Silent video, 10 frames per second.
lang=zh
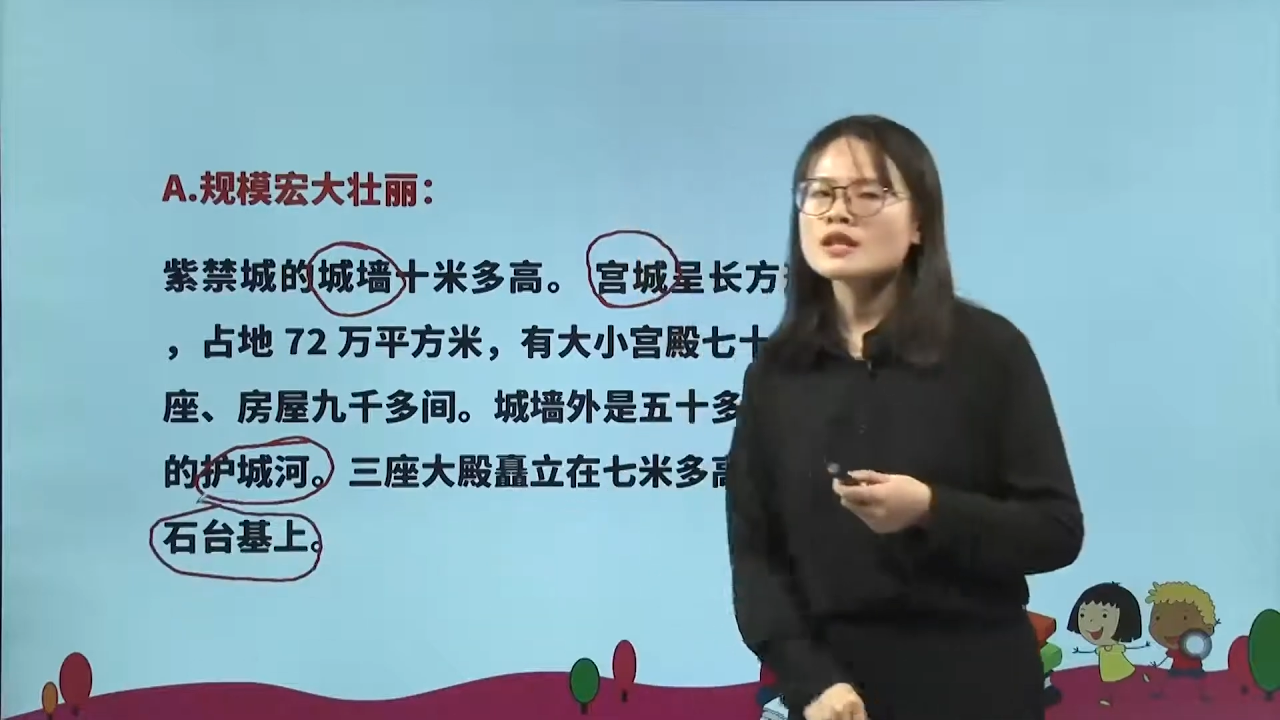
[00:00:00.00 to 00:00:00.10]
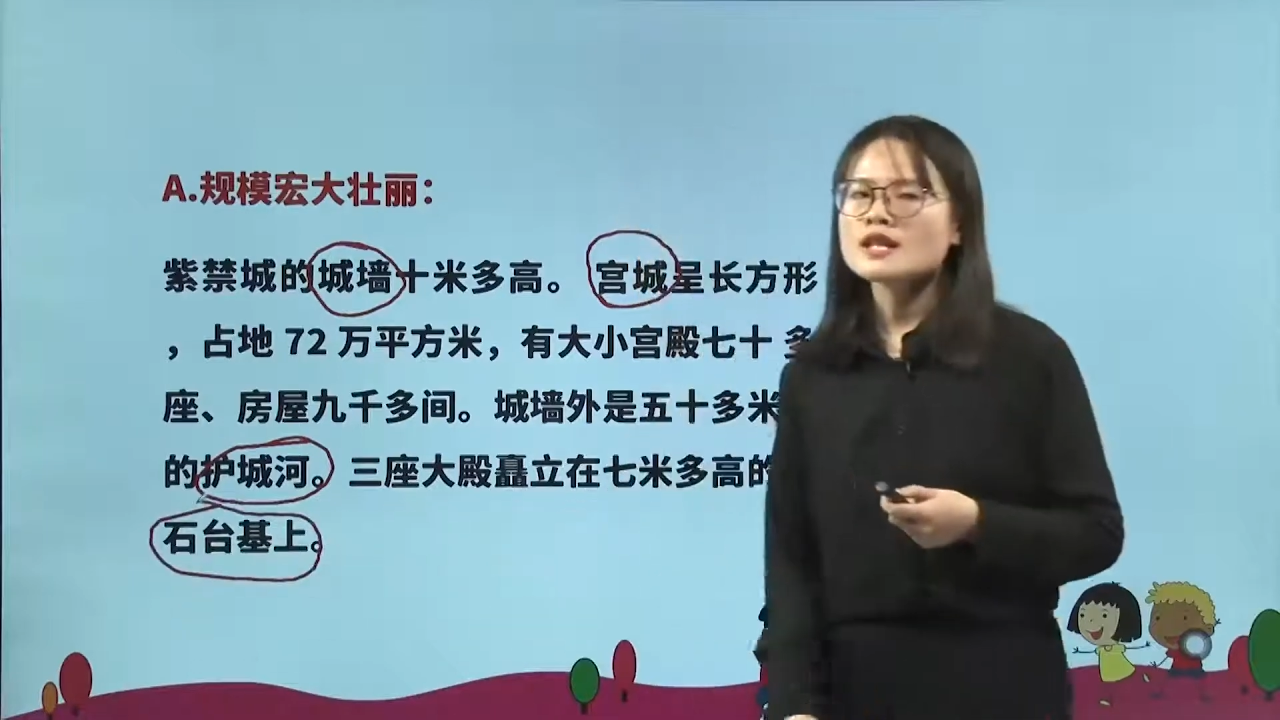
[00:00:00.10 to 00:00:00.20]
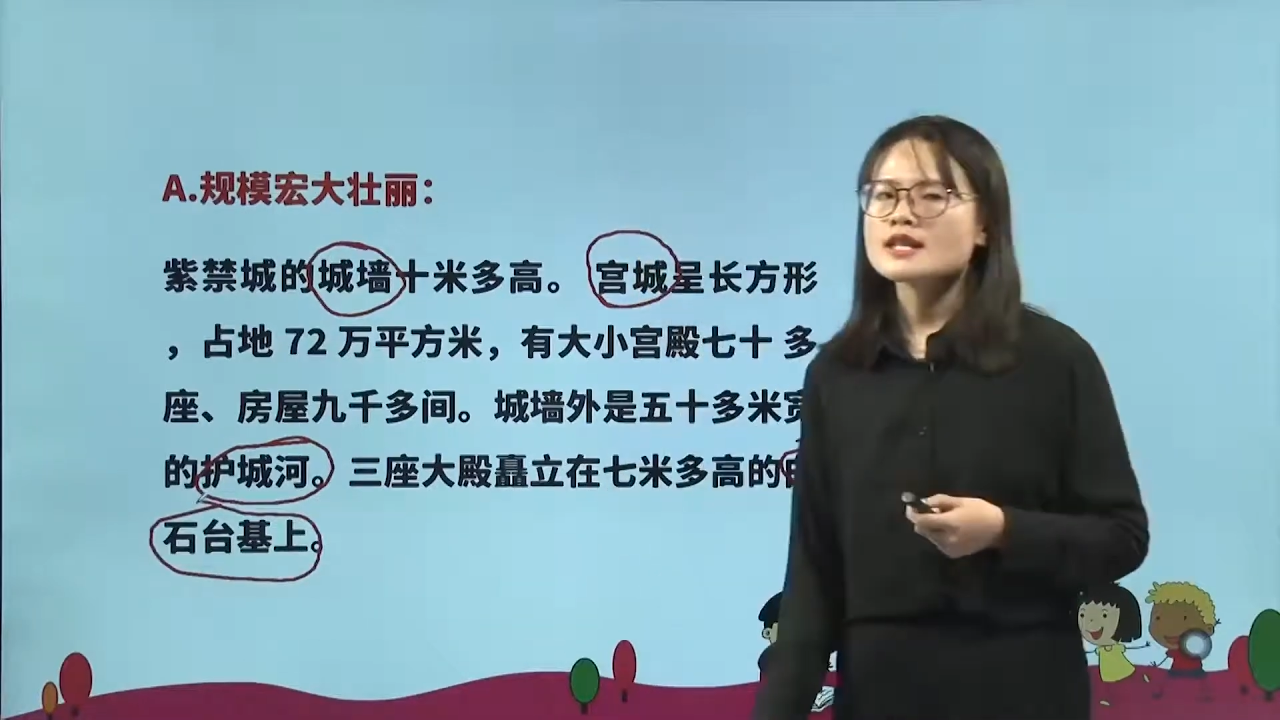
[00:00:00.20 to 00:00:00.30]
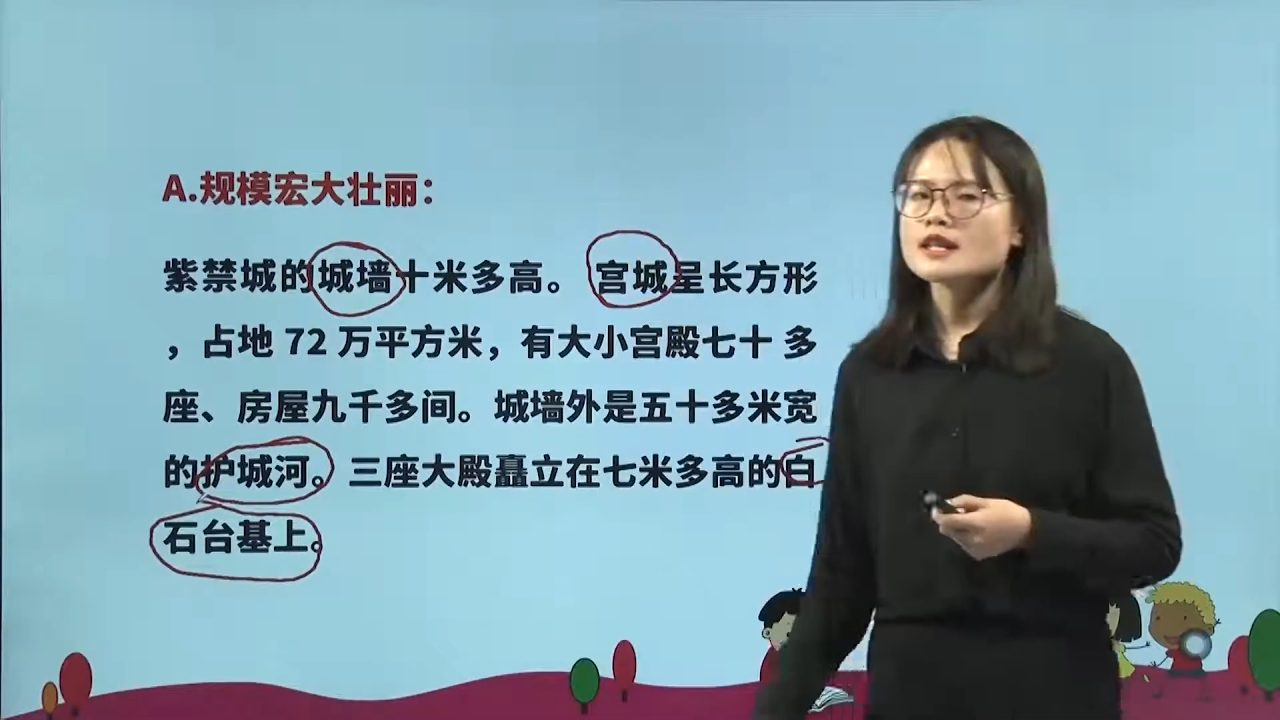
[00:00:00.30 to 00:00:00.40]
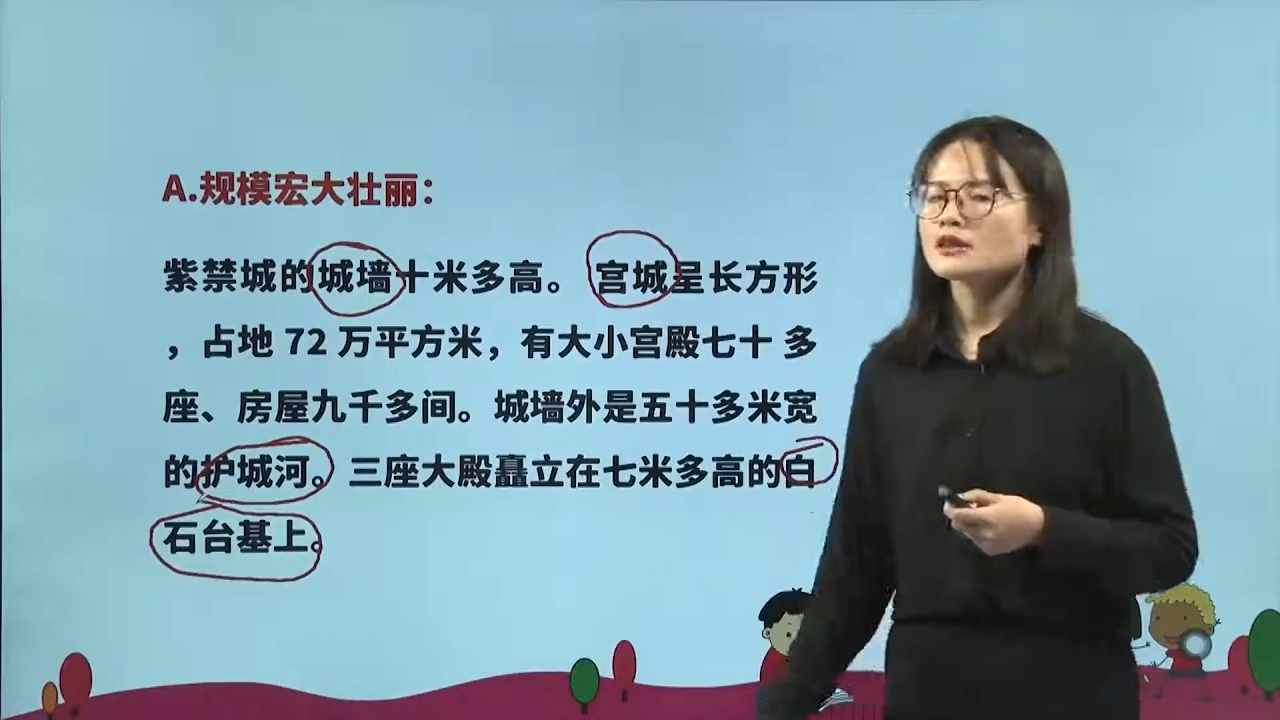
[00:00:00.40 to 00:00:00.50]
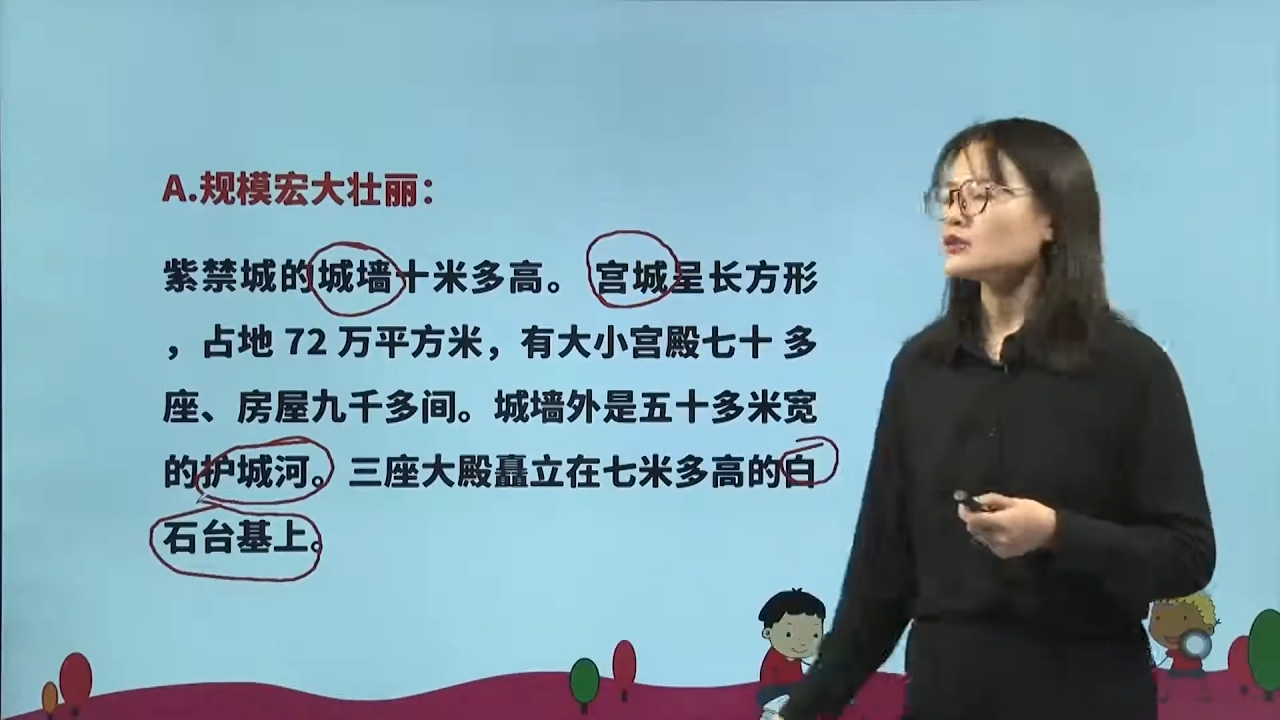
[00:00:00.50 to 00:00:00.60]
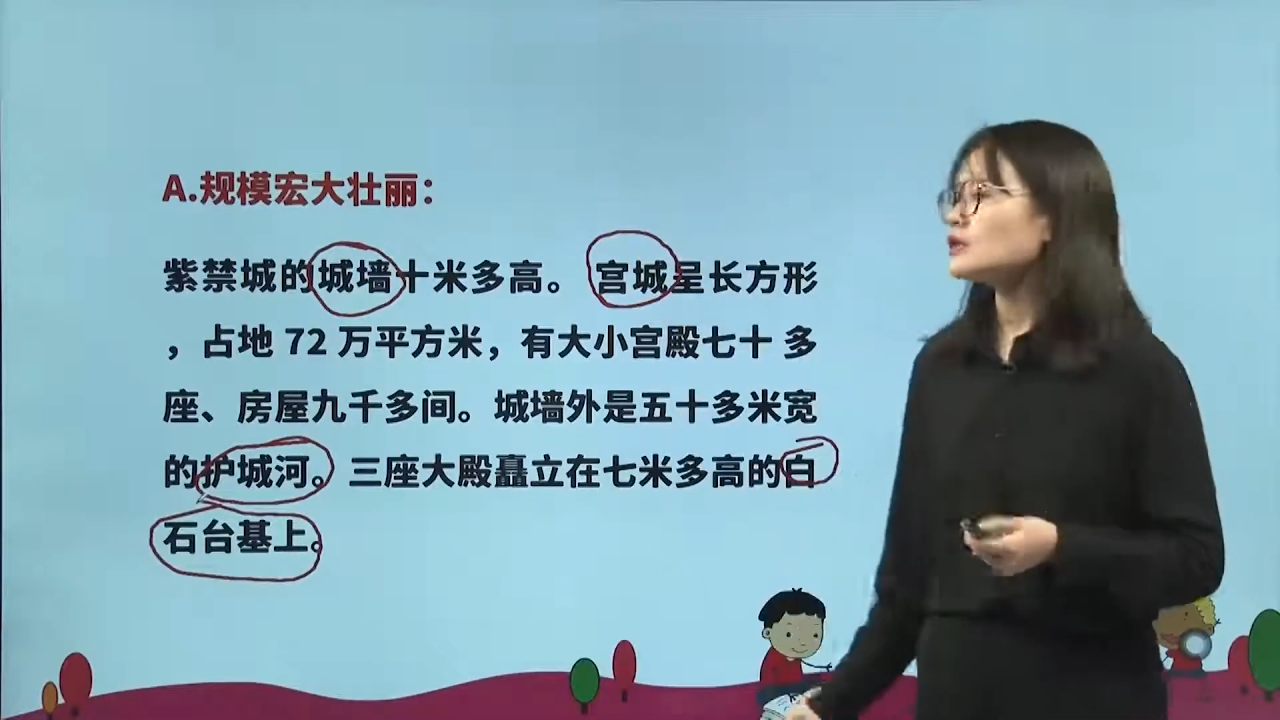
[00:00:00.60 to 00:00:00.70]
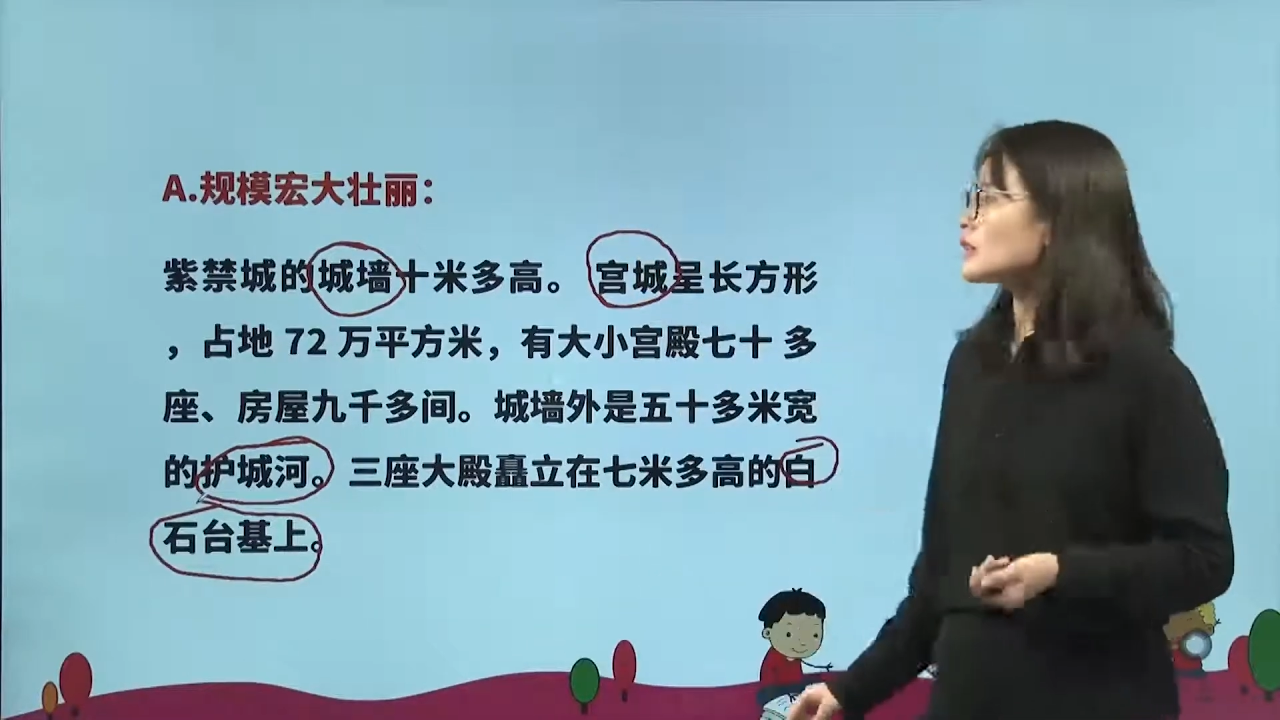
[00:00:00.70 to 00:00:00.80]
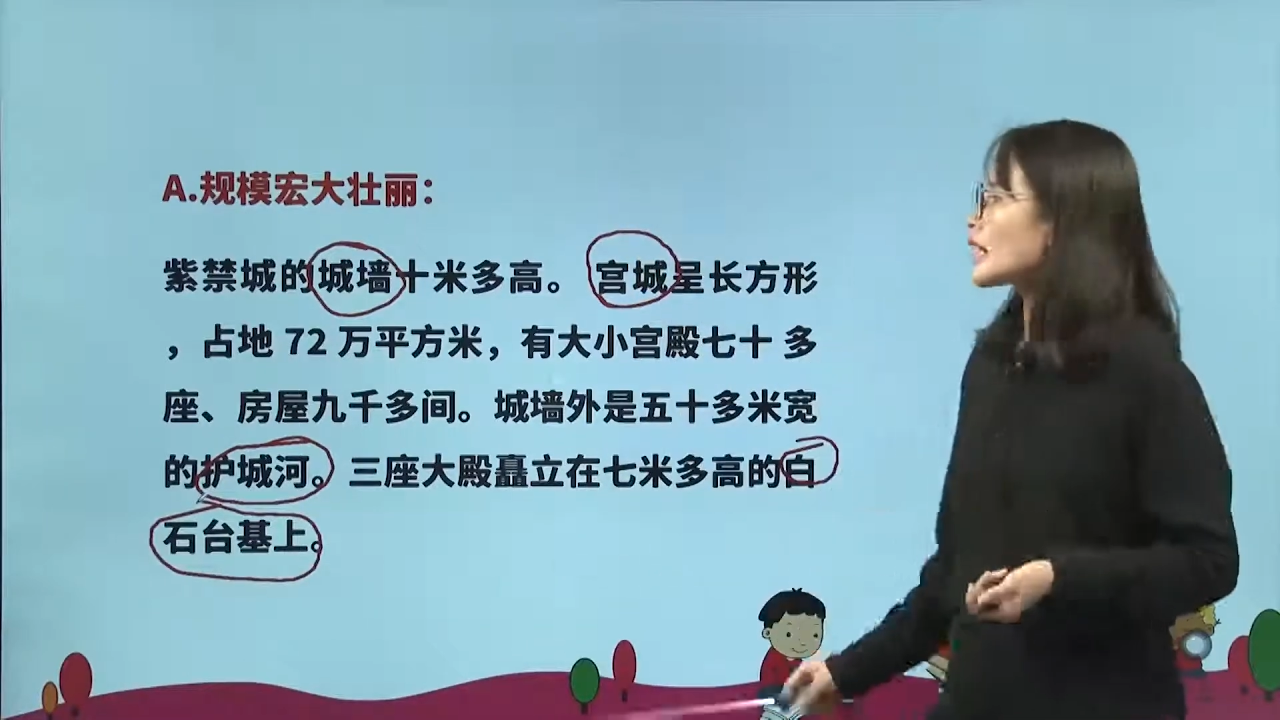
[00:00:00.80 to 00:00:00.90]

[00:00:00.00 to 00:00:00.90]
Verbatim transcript: 这些都能